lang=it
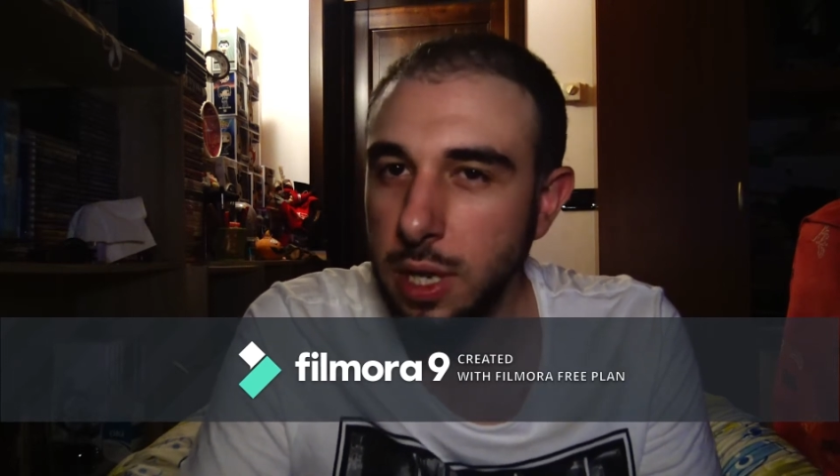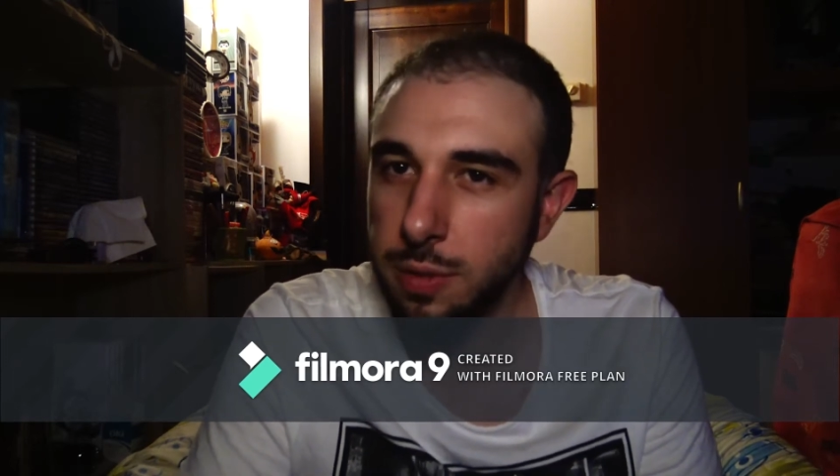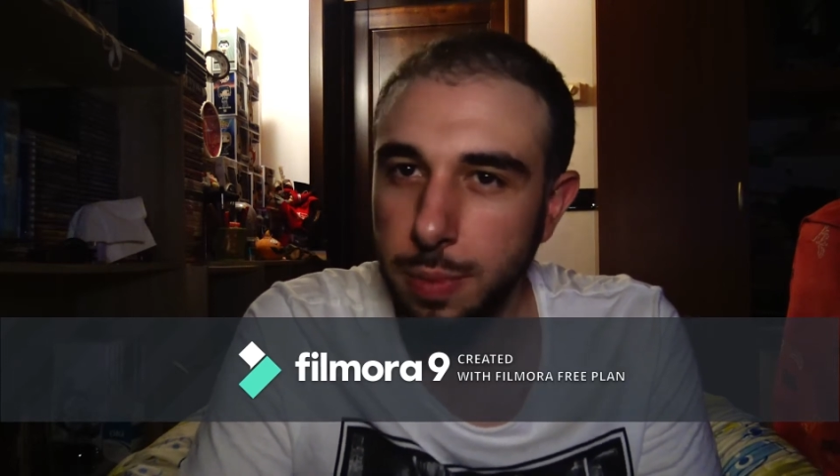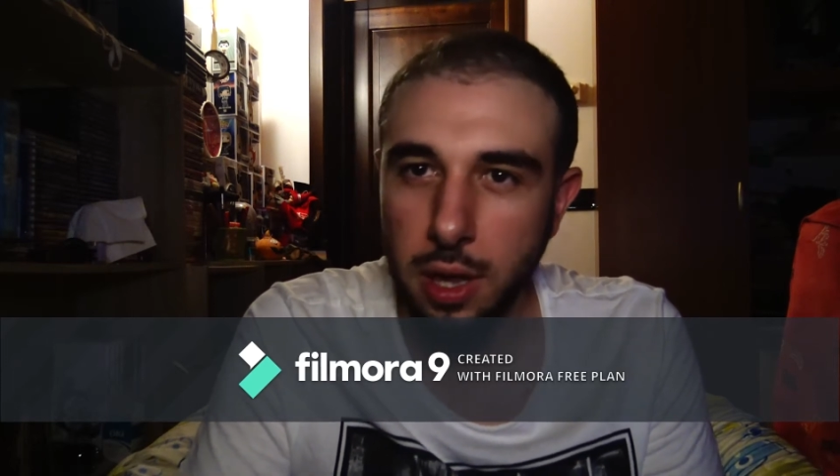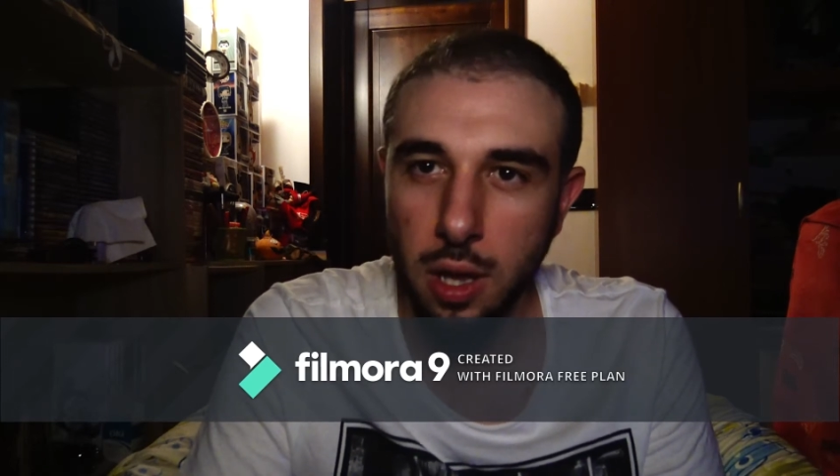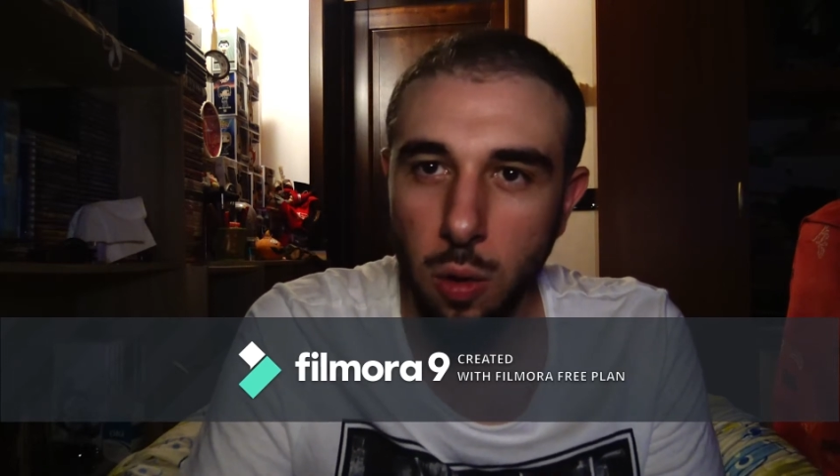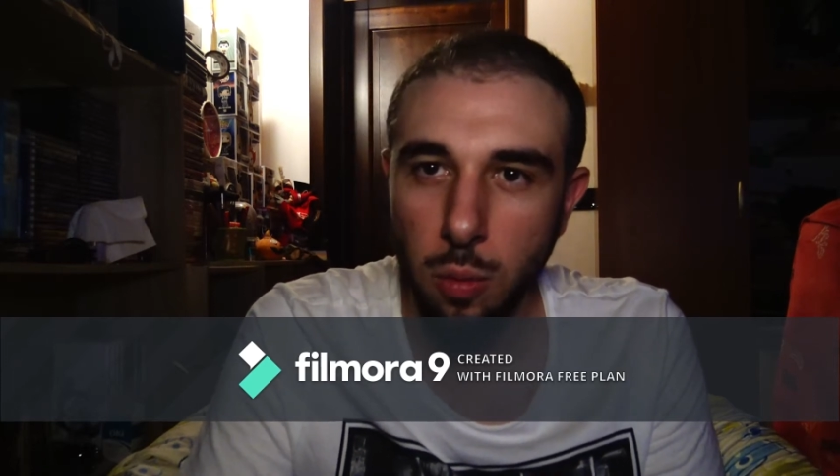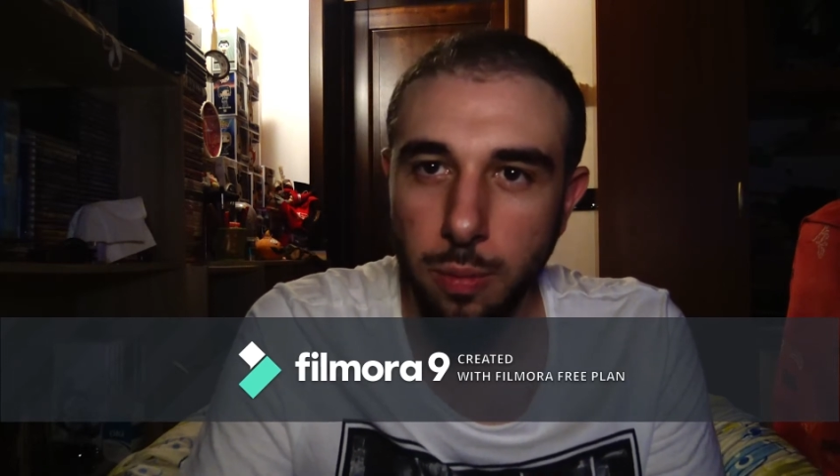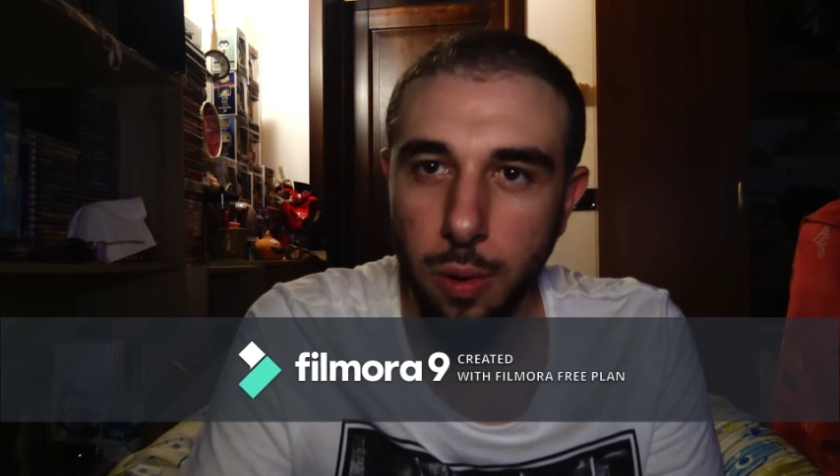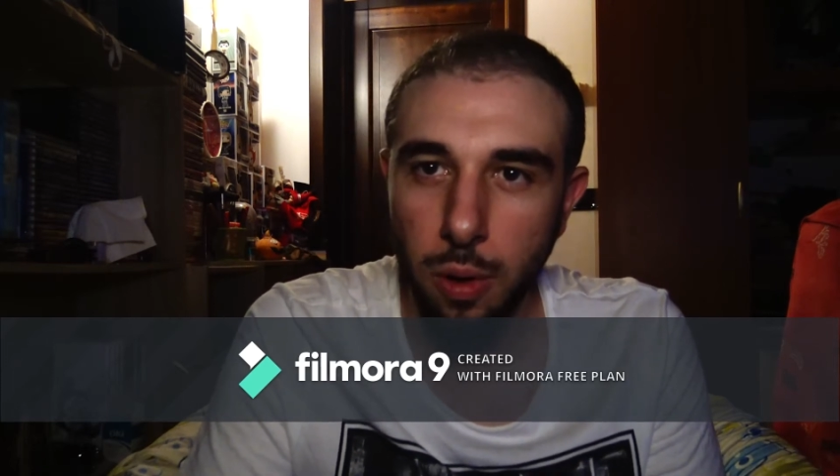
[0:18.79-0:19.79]
aspettavo
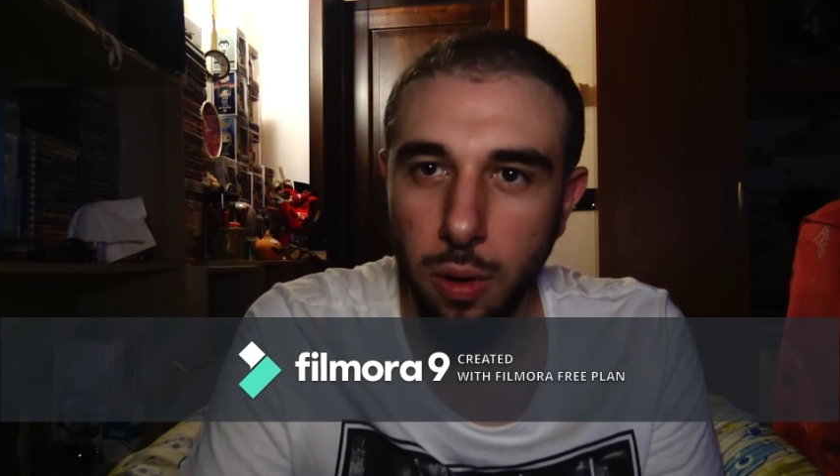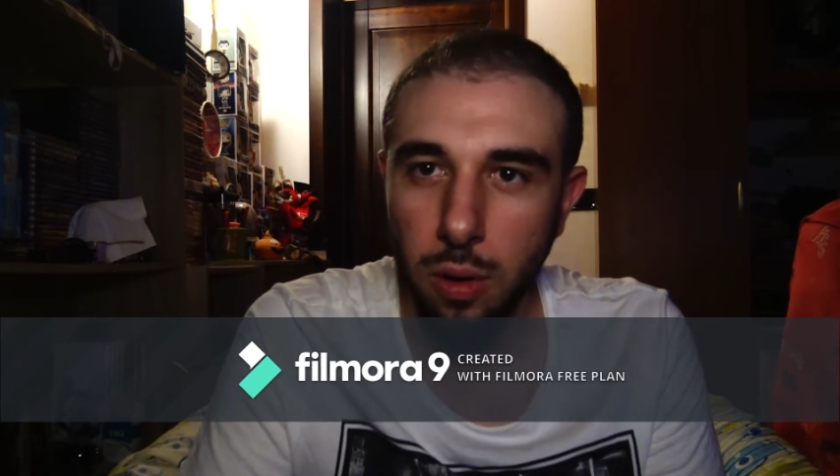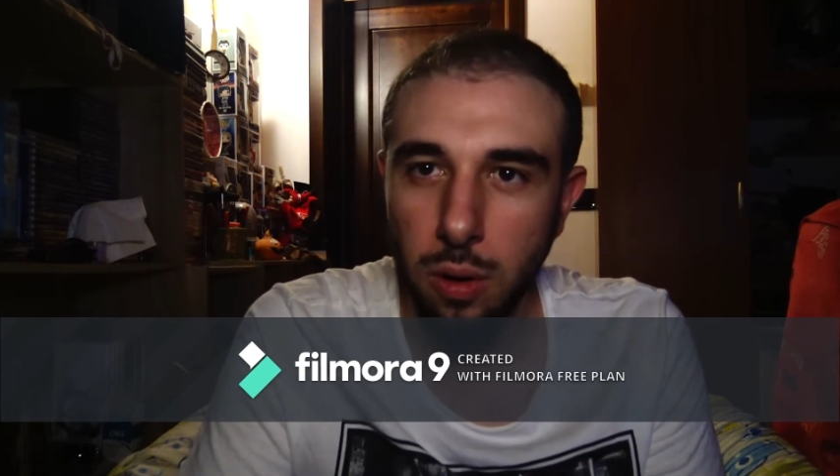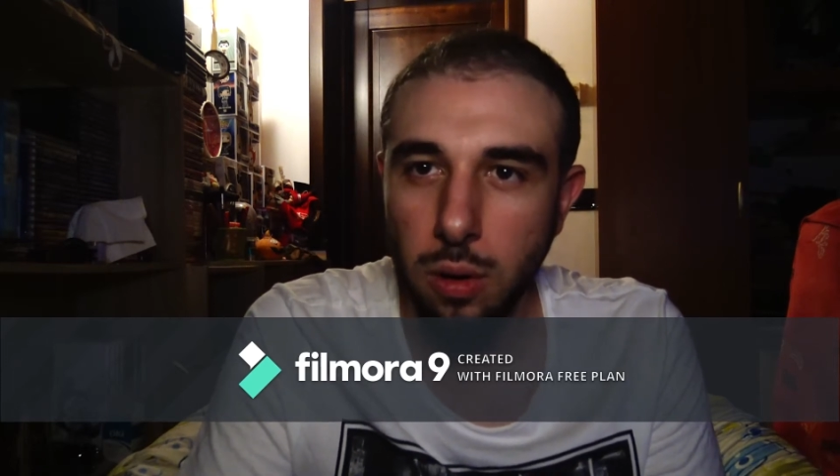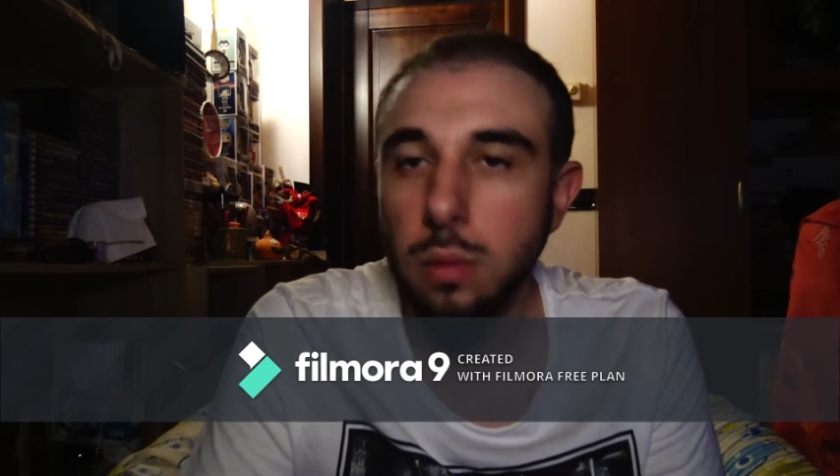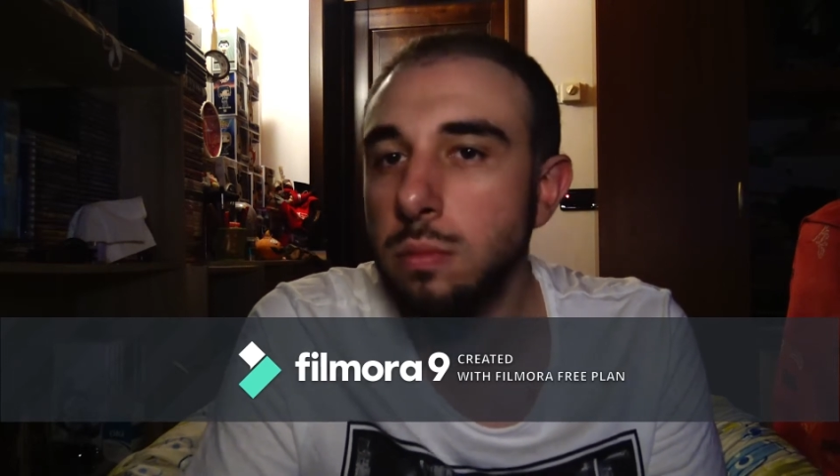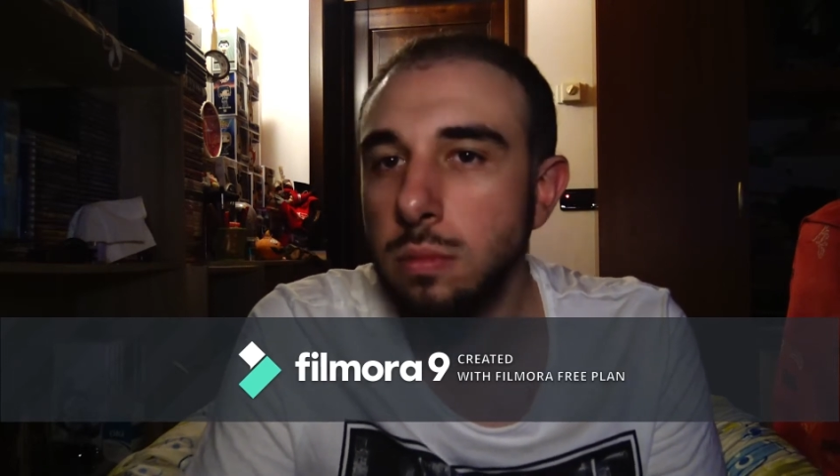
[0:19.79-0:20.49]
un po'